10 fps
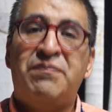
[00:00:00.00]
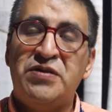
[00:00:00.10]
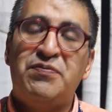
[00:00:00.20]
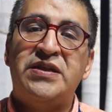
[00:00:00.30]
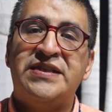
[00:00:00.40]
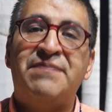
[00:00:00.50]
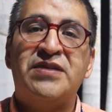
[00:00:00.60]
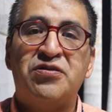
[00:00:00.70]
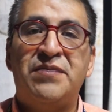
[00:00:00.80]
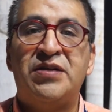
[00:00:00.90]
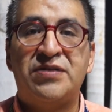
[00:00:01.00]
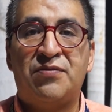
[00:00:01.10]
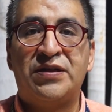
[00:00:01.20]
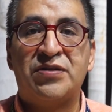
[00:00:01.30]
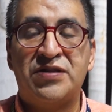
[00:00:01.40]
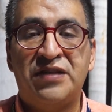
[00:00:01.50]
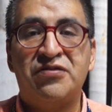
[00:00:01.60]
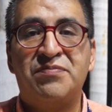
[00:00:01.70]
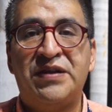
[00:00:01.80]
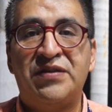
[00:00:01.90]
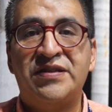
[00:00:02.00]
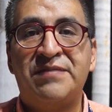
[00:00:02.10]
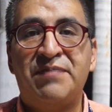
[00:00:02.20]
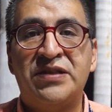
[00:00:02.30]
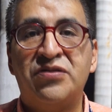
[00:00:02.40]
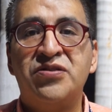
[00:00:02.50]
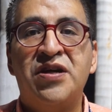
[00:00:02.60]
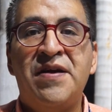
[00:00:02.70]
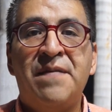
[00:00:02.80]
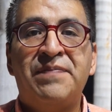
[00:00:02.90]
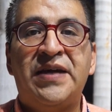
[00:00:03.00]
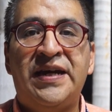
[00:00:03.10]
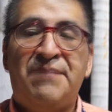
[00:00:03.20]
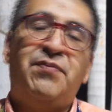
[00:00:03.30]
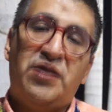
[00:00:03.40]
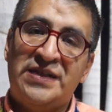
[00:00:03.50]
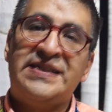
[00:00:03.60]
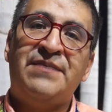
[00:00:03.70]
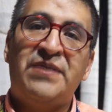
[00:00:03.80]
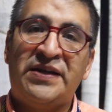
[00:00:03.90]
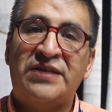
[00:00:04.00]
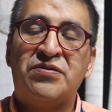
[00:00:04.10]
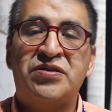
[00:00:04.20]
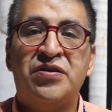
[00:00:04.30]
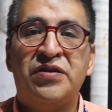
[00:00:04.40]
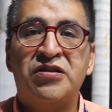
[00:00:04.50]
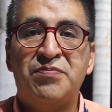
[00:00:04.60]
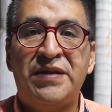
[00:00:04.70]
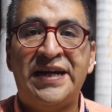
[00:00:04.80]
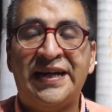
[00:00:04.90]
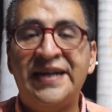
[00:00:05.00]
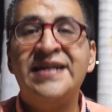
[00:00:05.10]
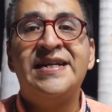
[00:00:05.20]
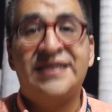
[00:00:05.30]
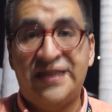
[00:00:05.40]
pues puede ser más o menos de 400 millones de pesos eh, por esta reducción de hospedaje.